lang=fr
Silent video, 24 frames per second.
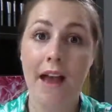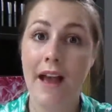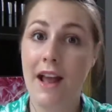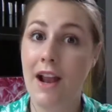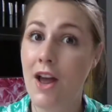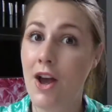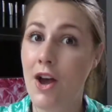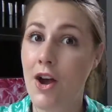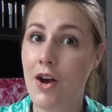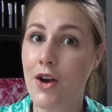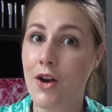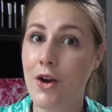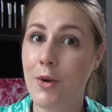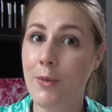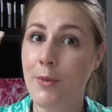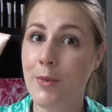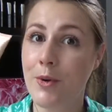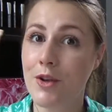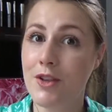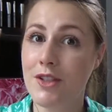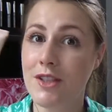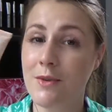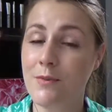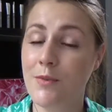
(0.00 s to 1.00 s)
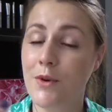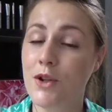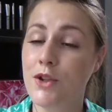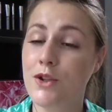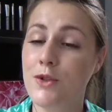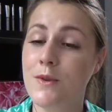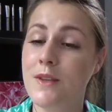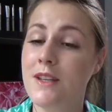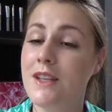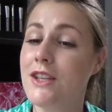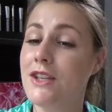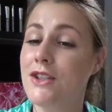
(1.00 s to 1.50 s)
Alors euh, prochain
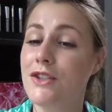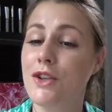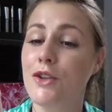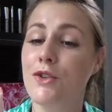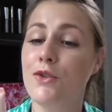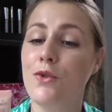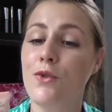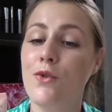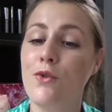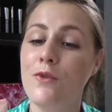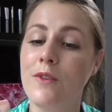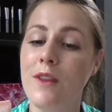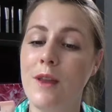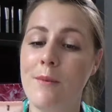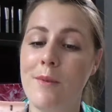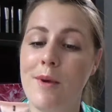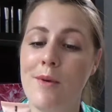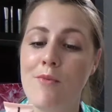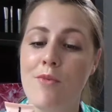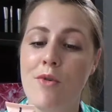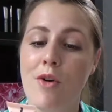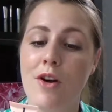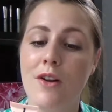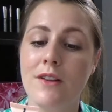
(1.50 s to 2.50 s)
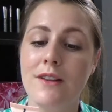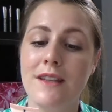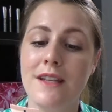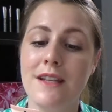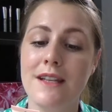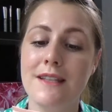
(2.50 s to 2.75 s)
produit qui se trouve dans ma boîte.